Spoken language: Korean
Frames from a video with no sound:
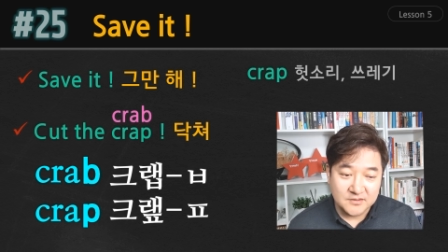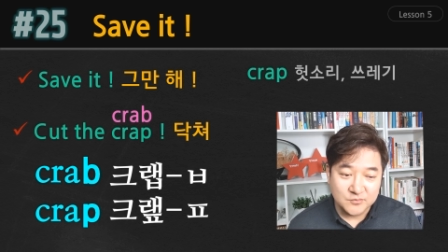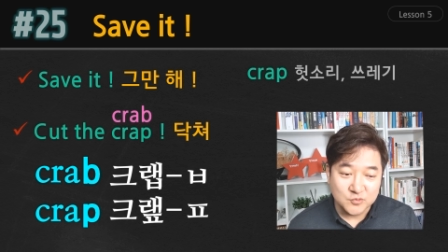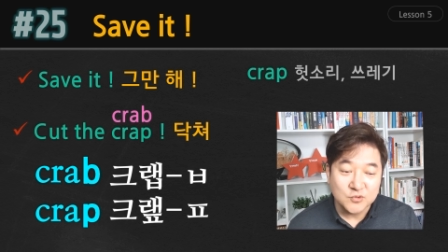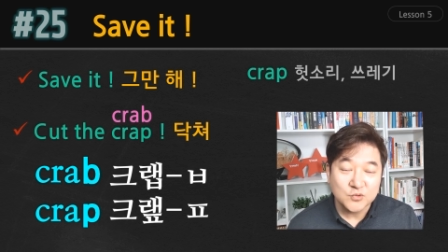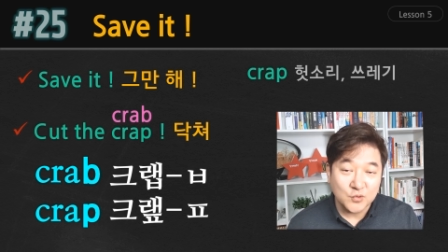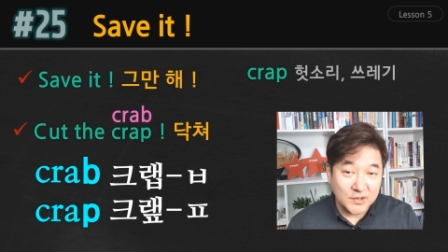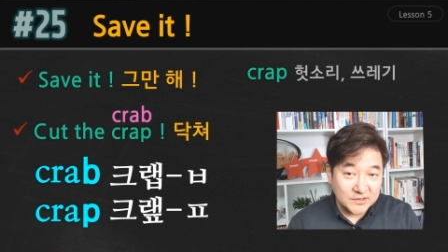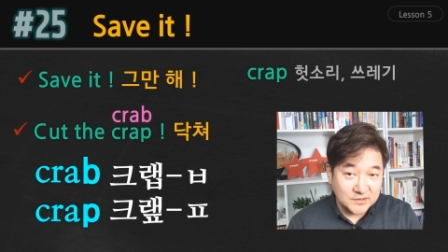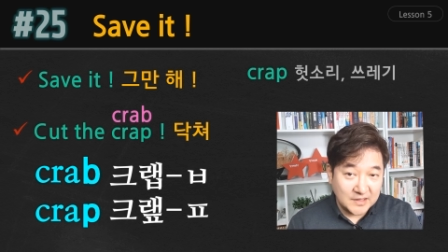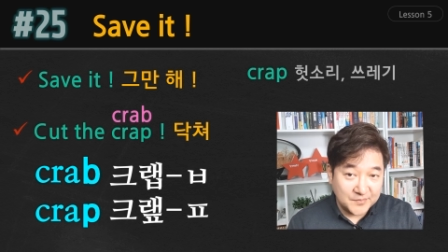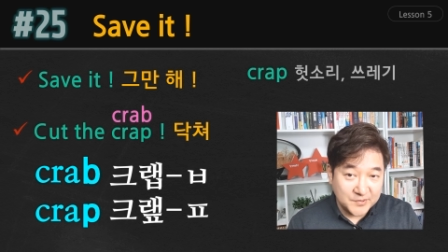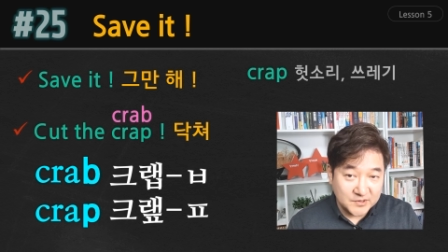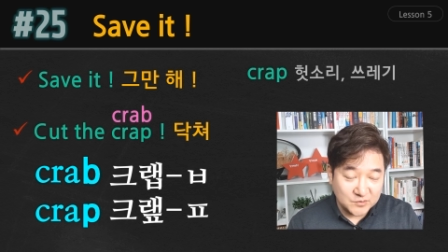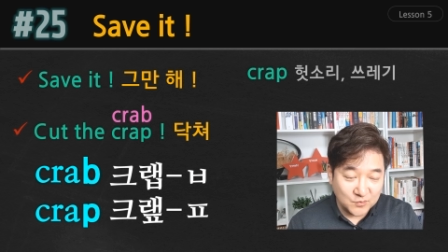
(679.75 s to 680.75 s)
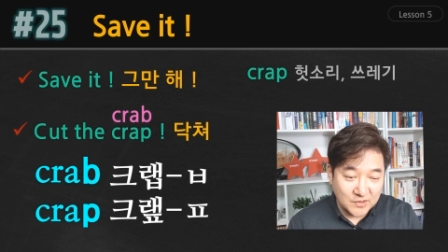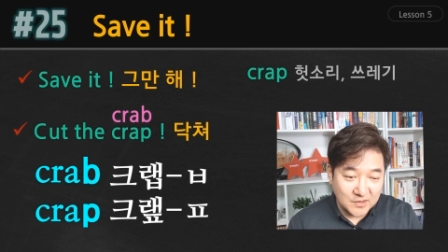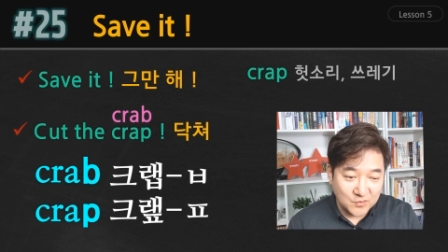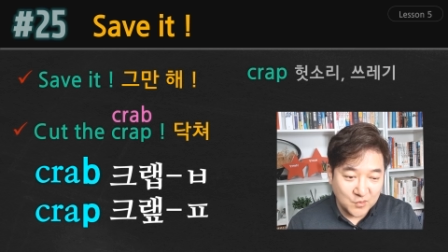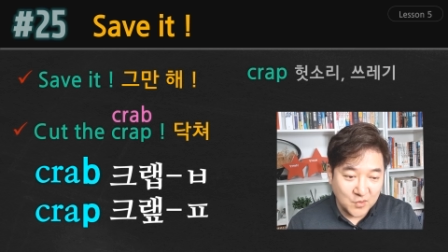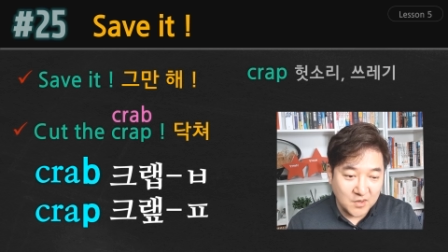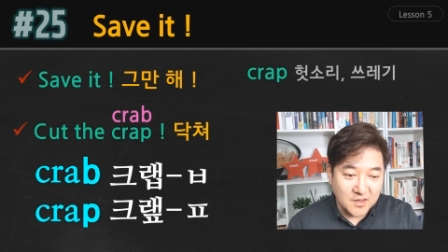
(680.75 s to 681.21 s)
물론 똑같아. 앞에는
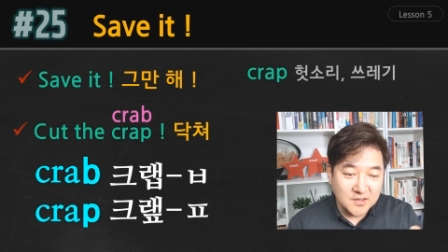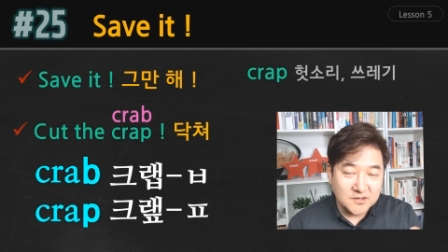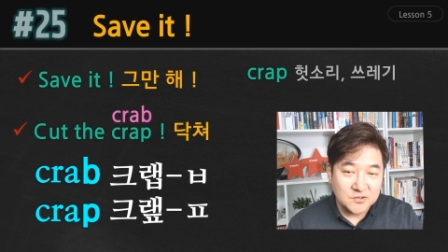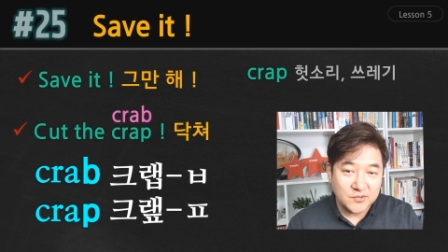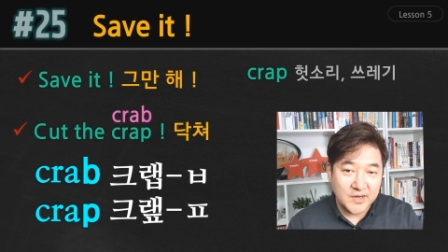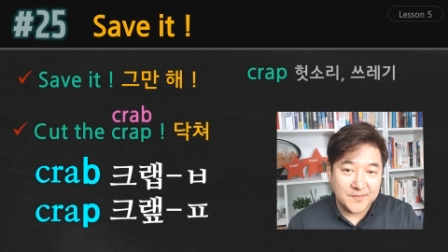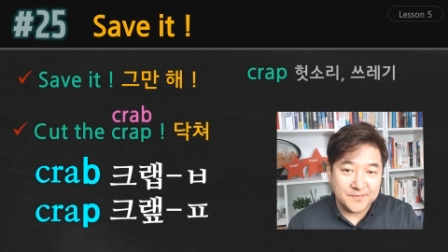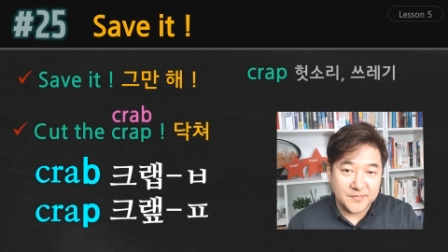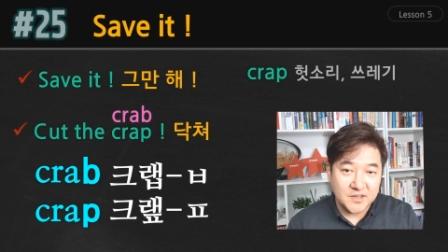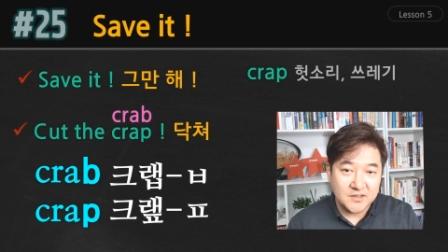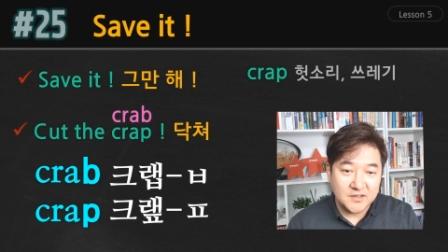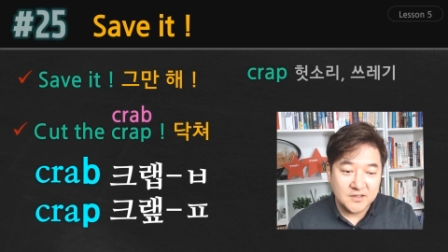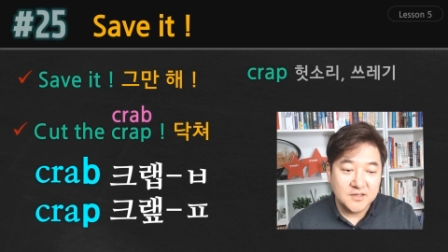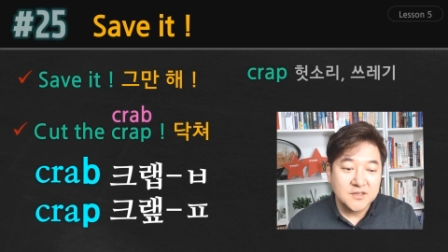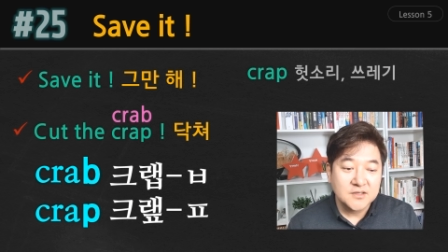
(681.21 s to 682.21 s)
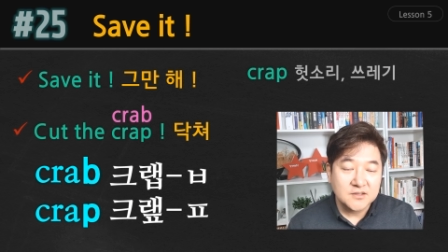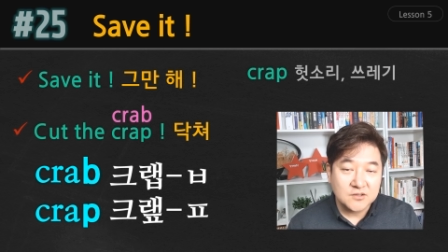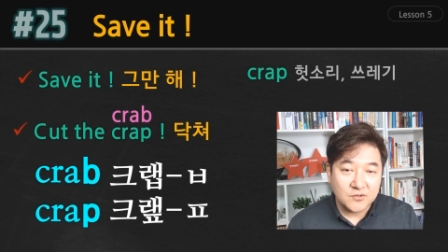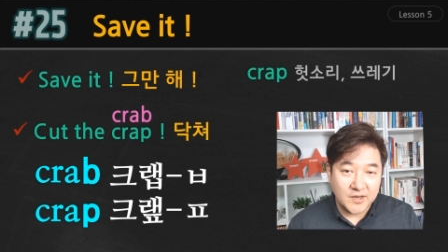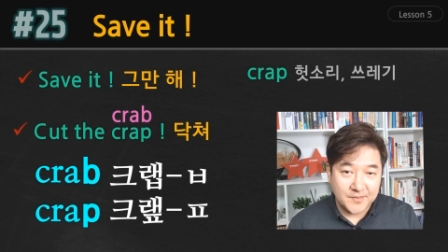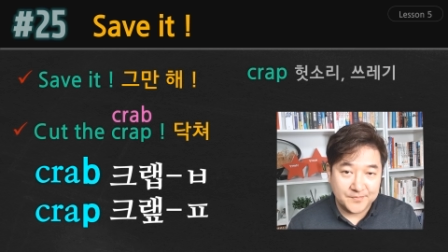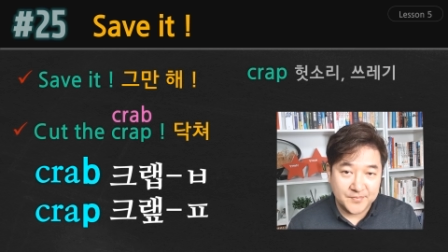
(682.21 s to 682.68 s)
똑같고 crab,
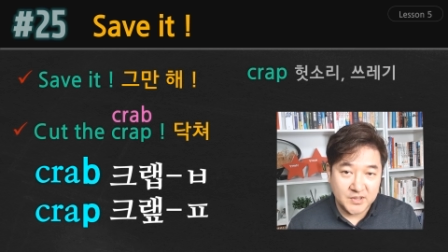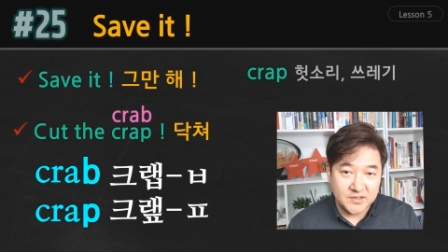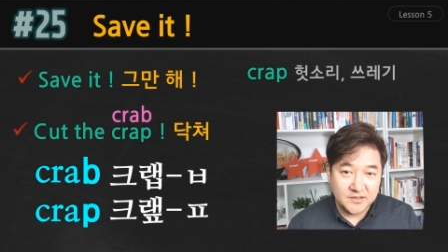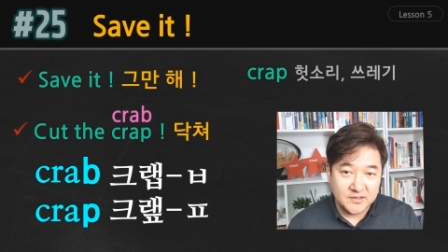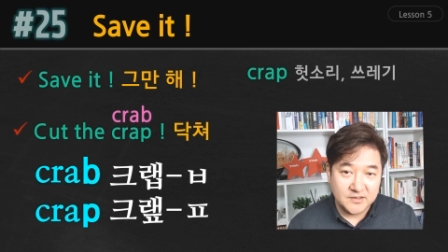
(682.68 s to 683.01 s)
crap.